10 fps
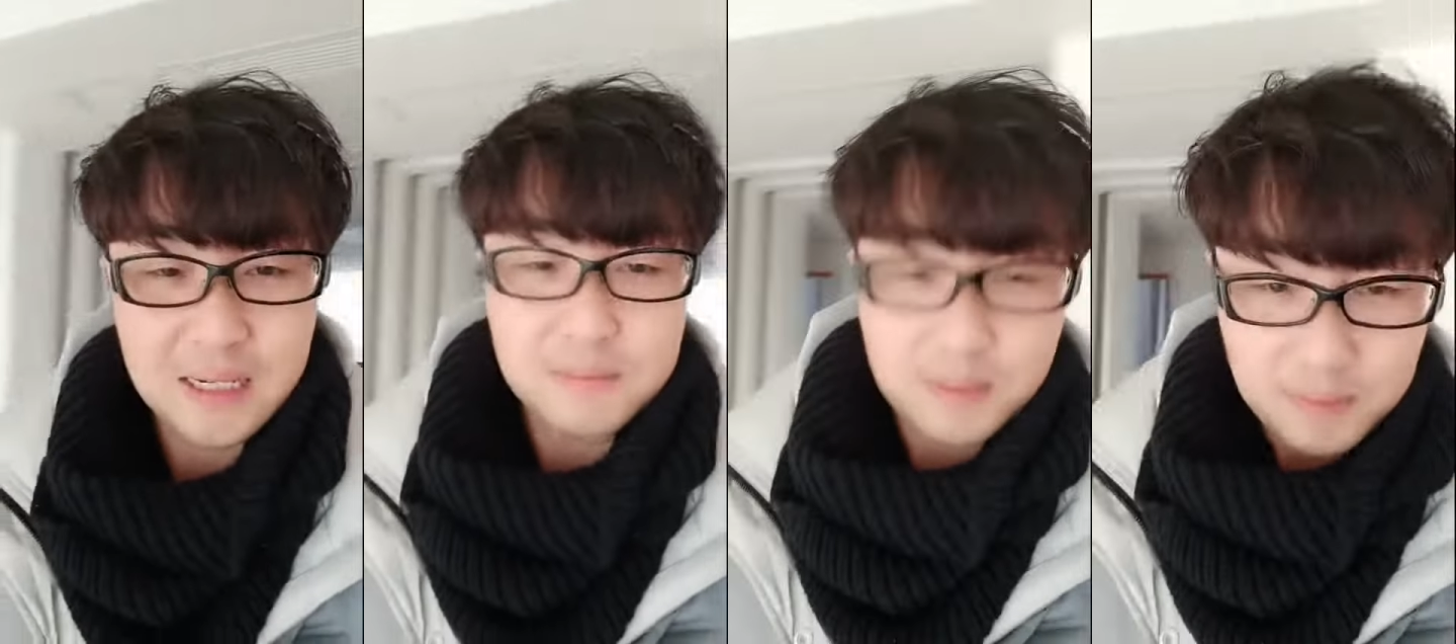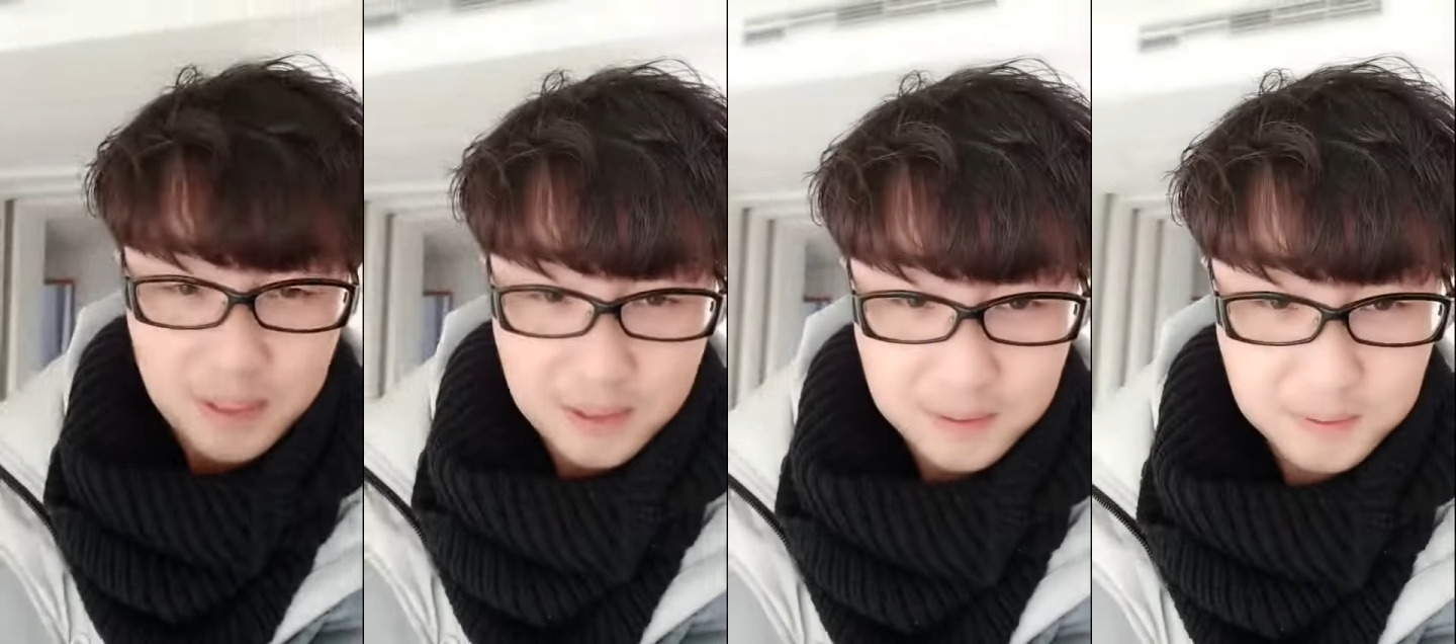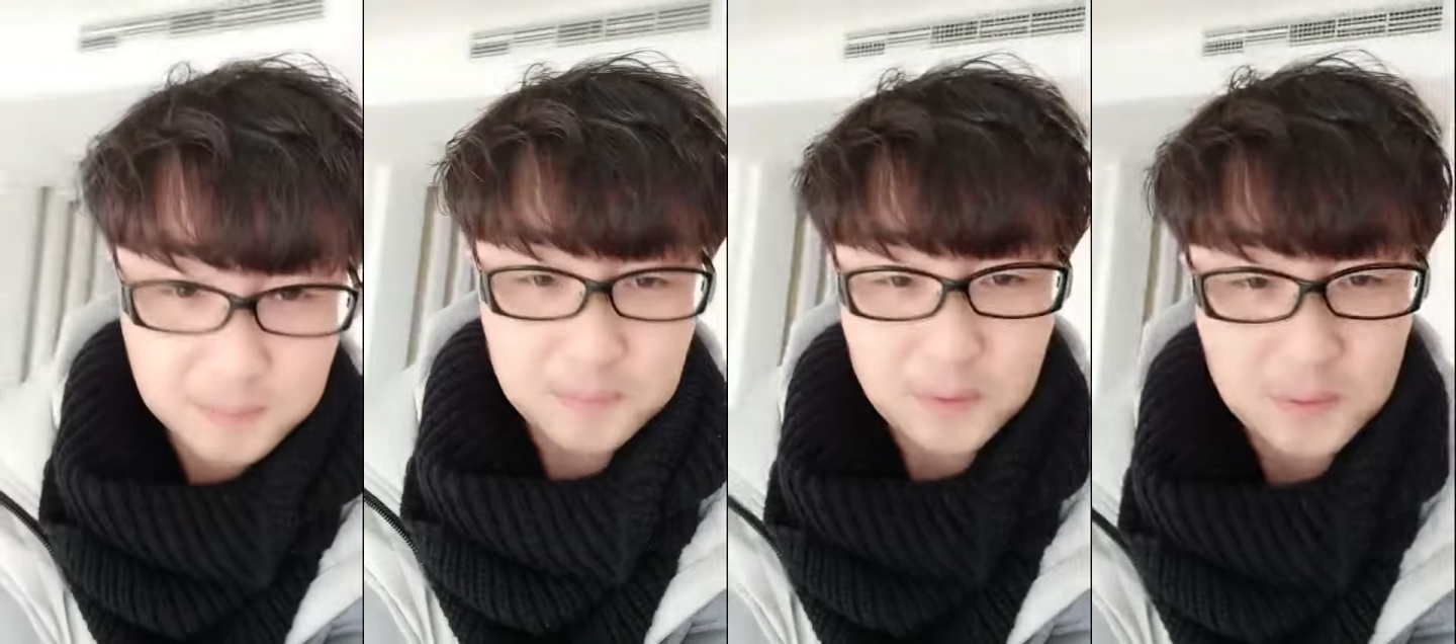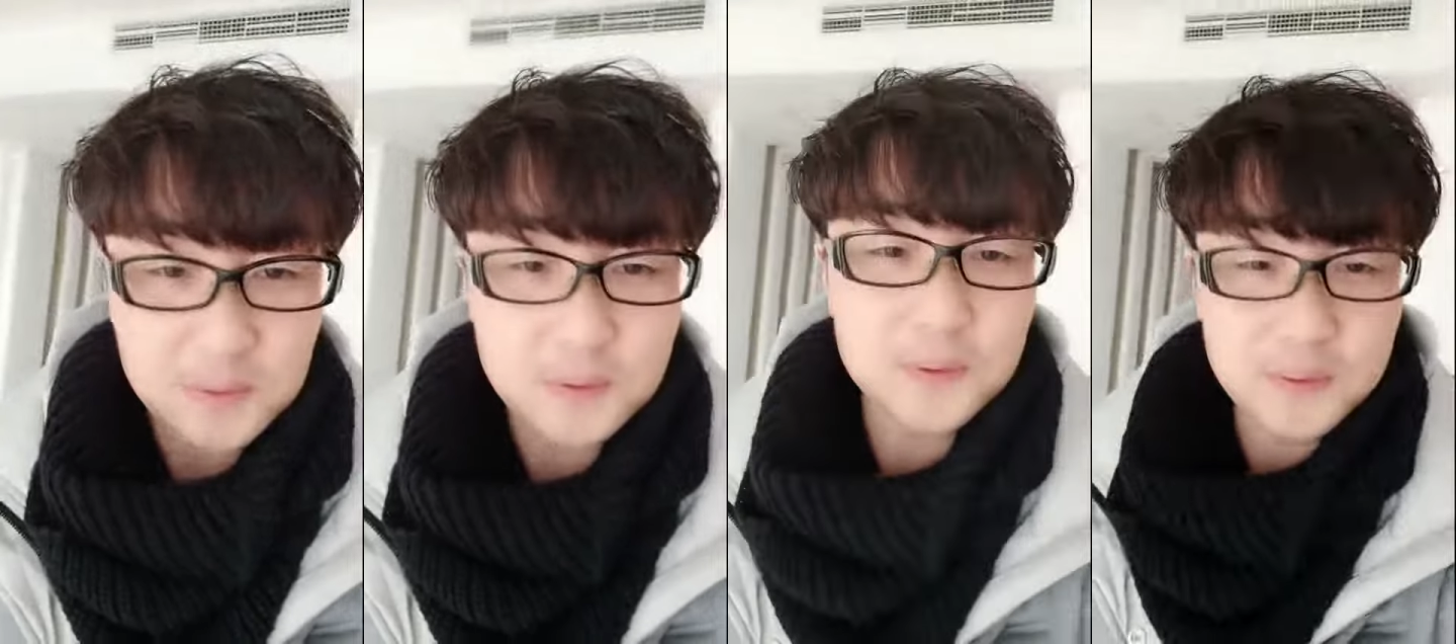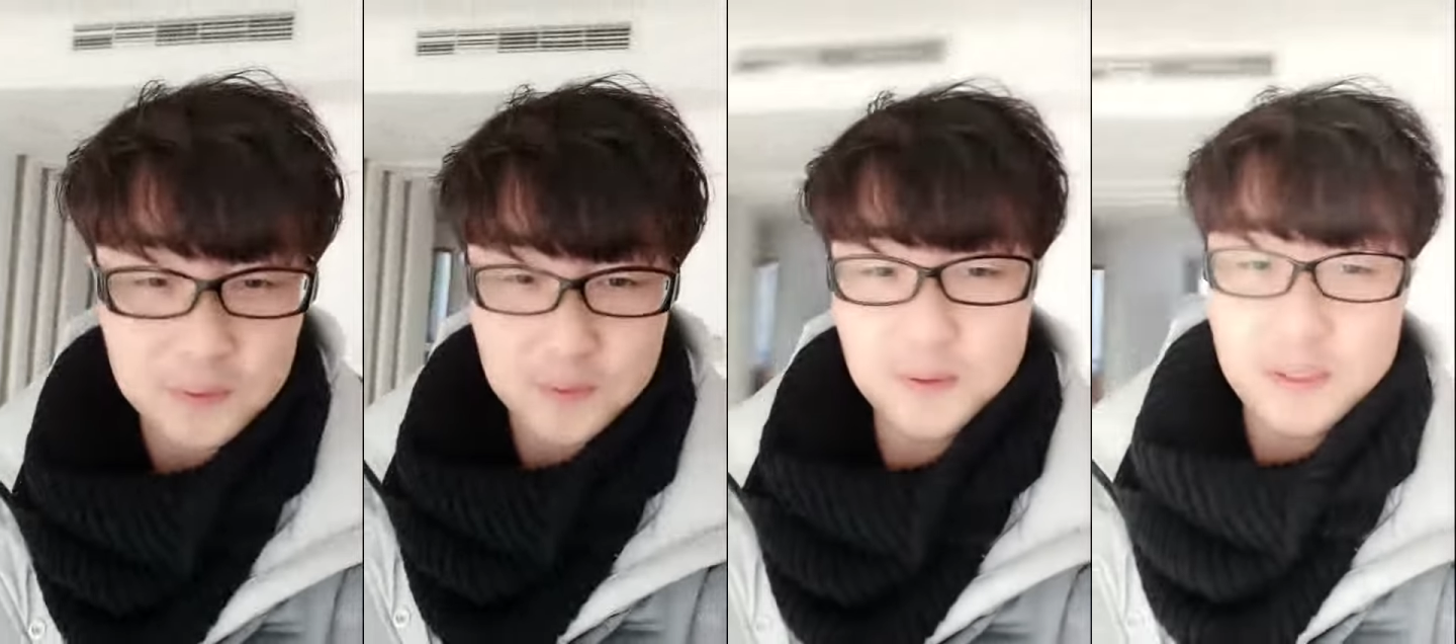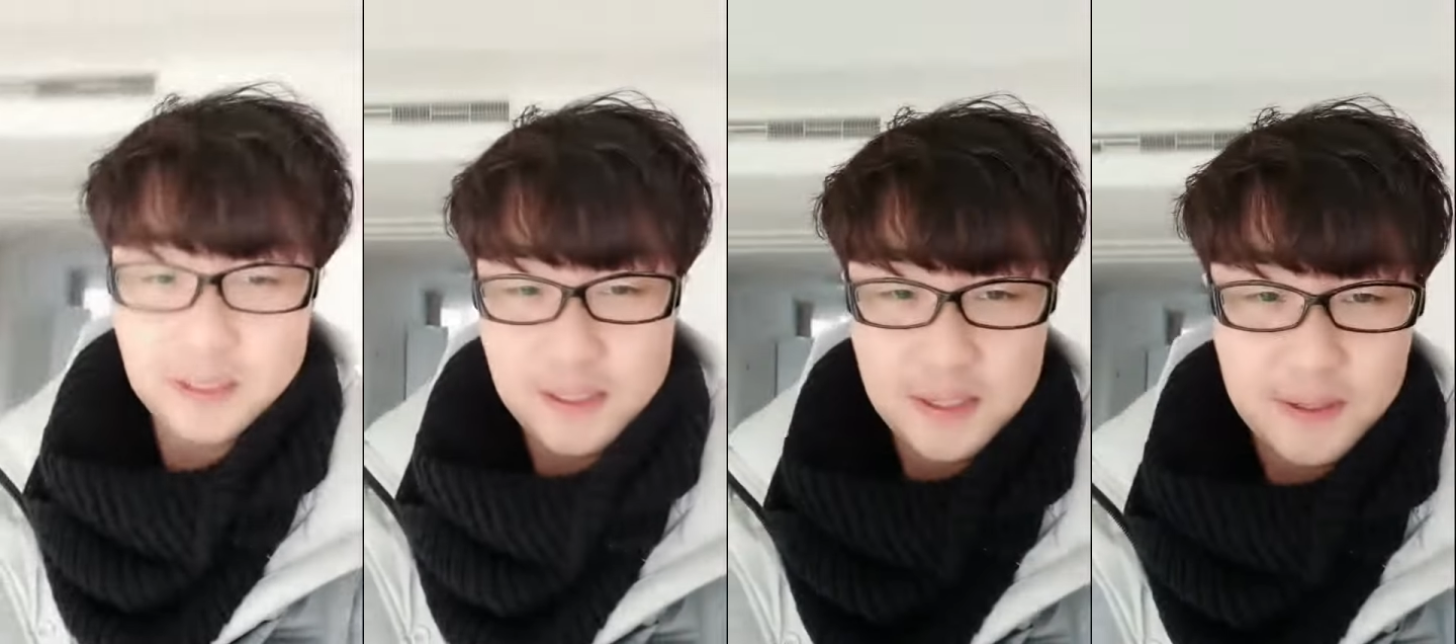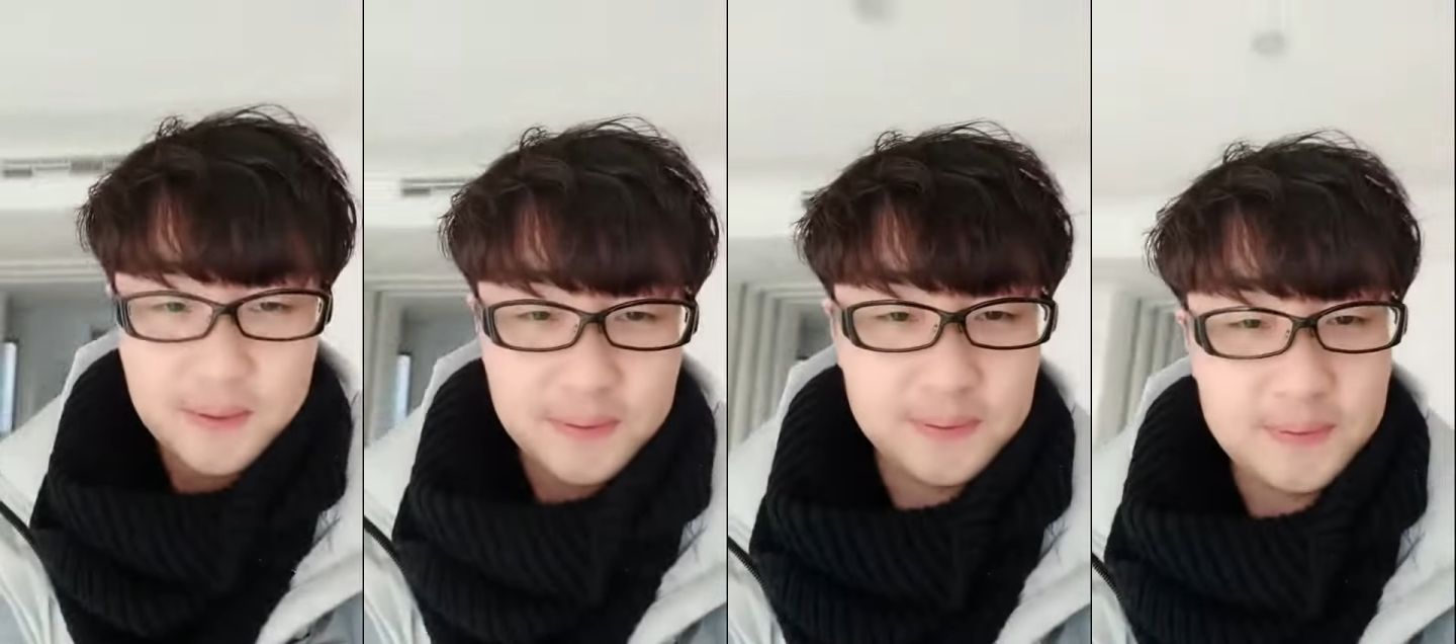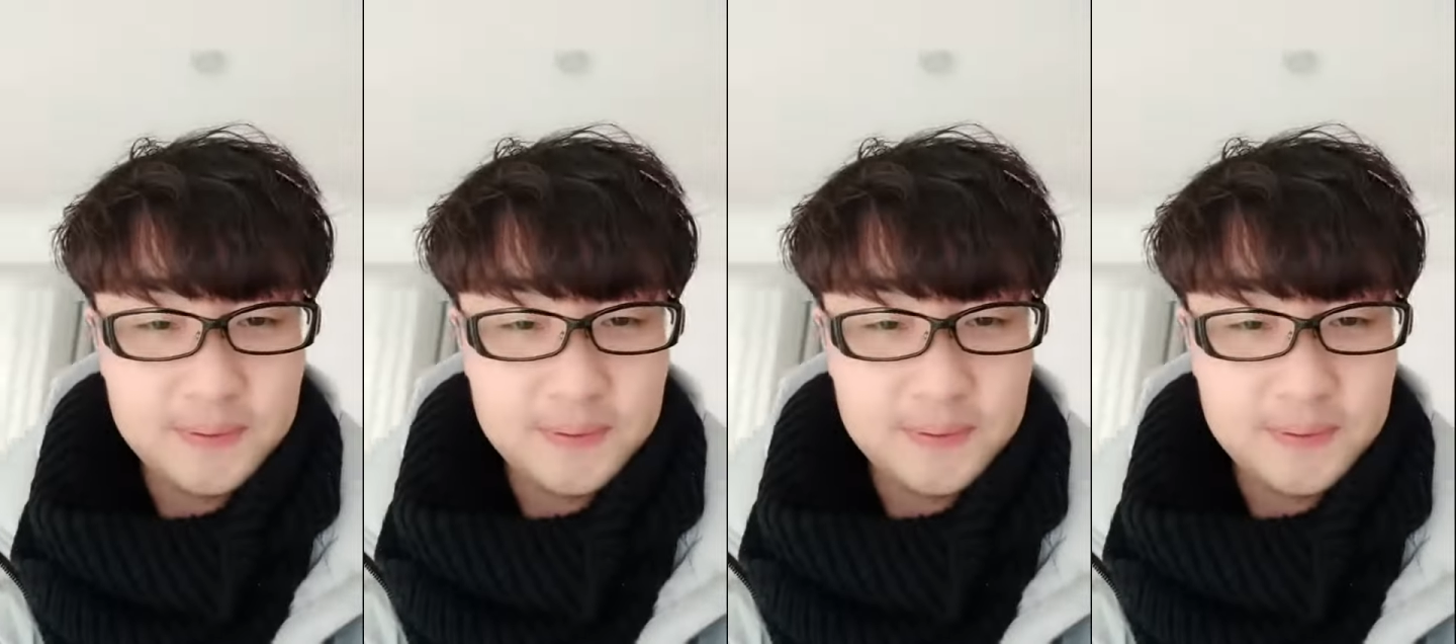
감사합니다. 그럼 오늘도 좋은 시간 되세요.